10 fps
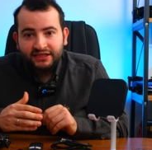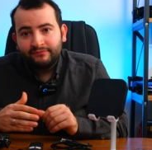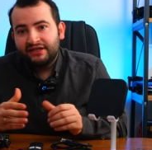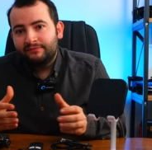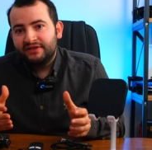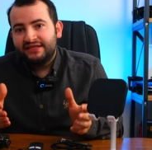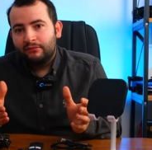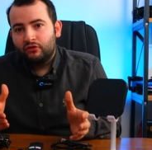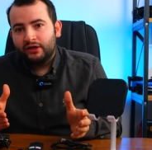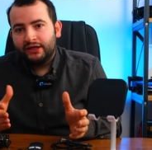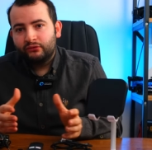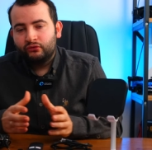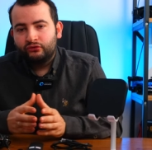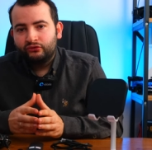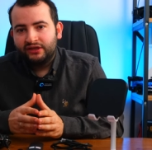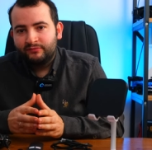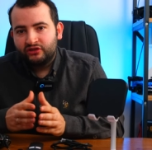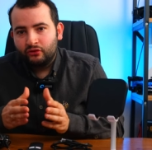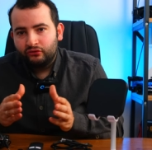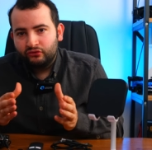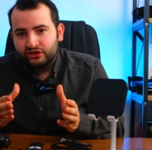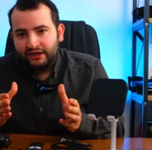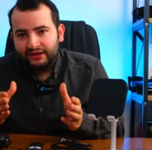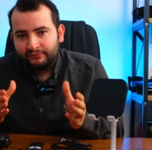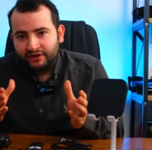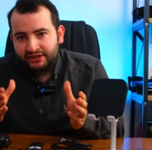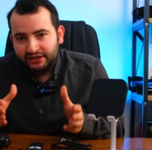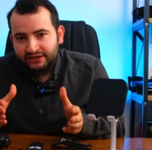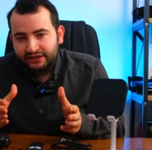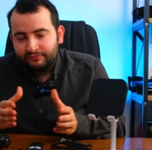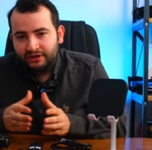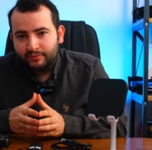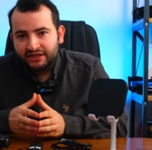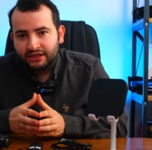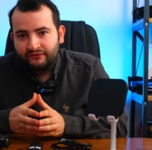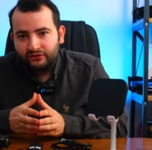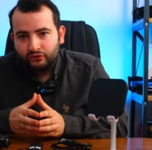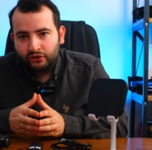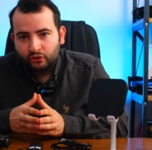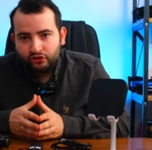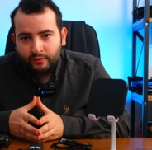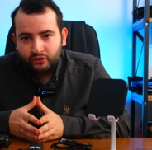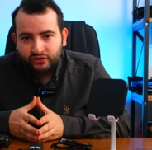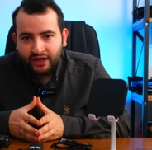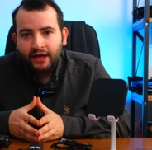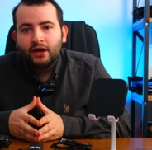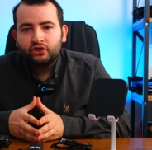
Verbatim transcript: Şimdilik bizden bu kadar. Ürünü dilimiz döndüğünce anlatmaya çalıştık. Bir başka videoda görüşmek üzere.